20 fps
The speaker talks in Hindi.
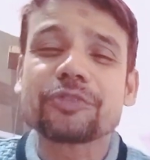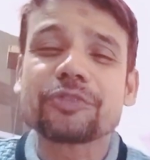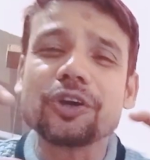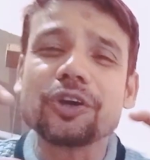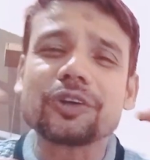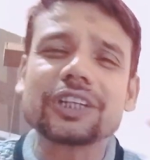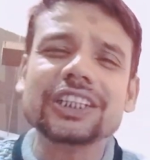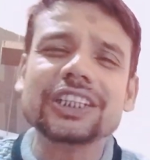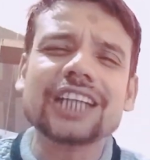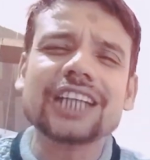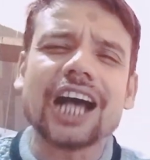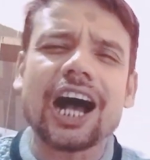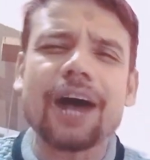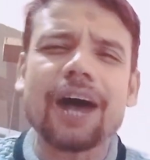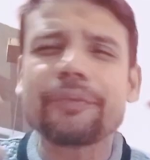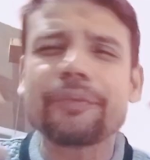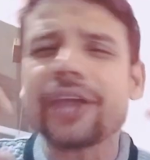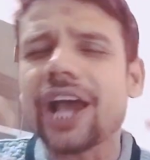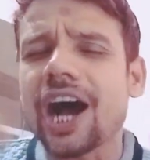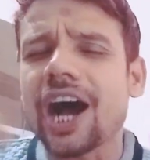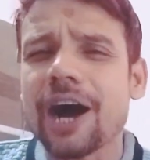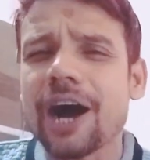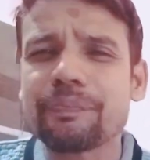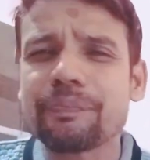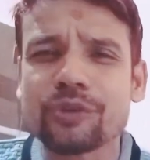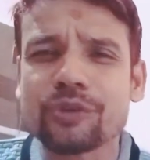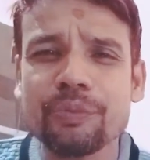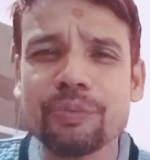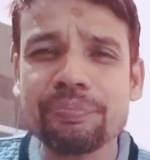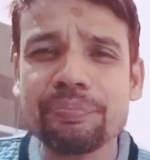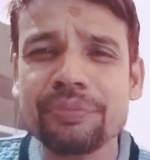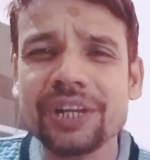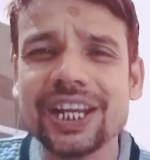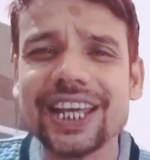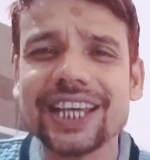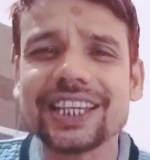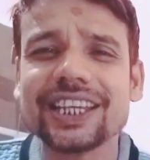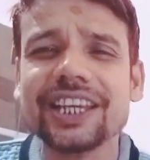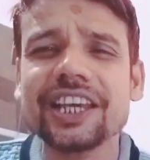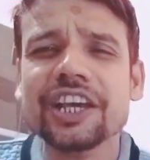क्योंकि यहां पे आपको
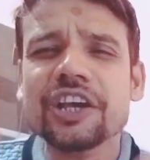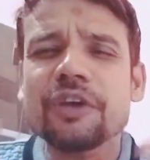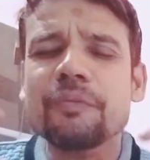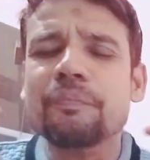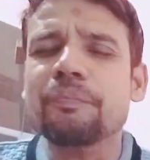मिलेगी